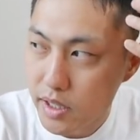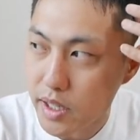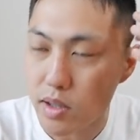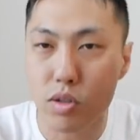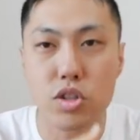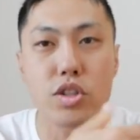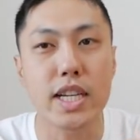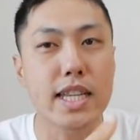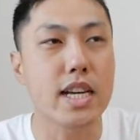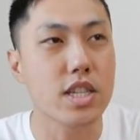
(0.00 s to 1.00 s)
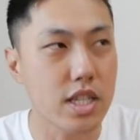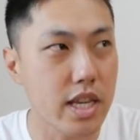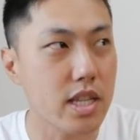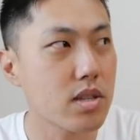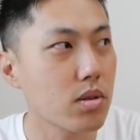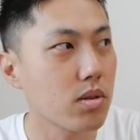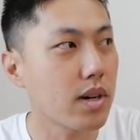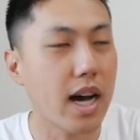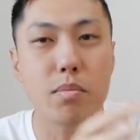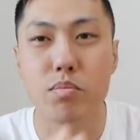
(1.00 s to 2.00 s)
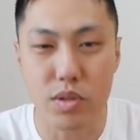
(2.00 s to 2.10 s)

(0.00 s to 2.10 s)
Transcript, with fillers: え60人が男子で、で、その半